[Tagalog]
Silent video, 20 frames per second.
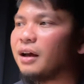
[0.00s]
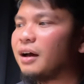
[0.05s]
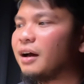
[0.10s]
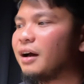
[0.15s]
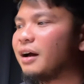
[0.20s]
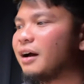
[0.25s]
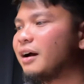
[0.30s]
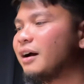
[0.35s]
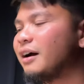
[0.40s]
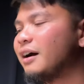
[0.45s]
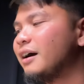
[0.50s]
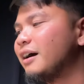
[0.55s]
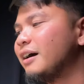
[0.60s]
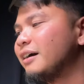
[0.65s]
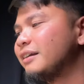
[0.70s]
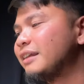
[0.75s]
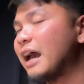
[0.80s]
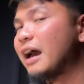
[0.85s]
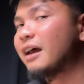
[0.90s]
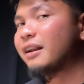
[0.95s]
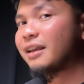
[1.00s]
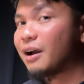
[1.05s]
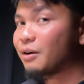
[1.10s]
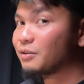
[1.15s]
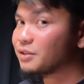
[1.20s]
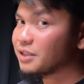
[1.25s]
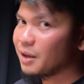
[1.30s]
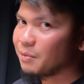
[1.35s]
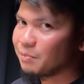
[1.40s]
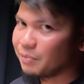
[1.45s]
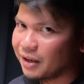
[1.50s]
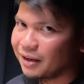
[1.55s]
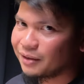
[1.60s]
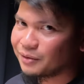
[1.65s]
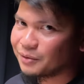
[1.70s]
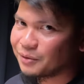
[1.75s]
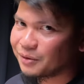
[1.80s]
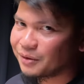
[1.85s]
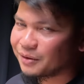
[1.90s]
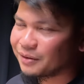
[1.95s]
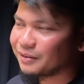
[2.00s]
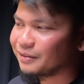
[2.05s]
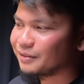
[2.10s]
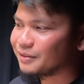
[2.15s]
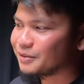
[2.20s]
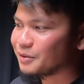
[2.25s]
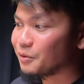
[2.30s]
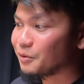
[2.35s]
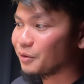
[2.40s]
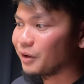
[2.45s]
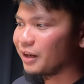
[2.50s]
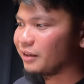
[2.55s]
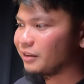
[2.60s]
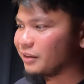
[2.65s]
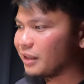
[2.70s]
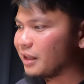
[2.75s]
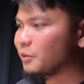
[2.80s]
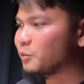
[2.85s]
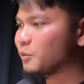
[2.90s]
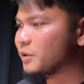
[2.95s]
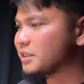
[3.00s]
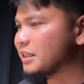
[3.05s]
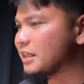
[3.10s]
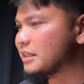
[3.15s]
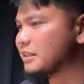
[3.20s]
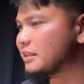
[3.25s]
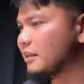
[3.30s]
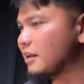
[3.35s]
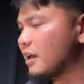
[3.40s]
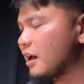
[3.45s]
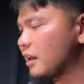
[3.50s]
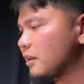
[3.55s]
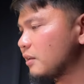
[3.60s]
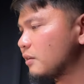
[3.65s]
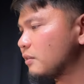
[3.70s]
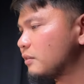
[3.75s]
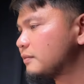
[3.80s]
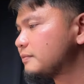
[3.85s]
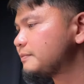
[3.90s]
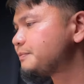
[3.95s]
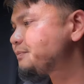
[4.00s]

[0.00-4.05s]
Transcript: Uh, yari ako sa emperador. So, that was the scenario.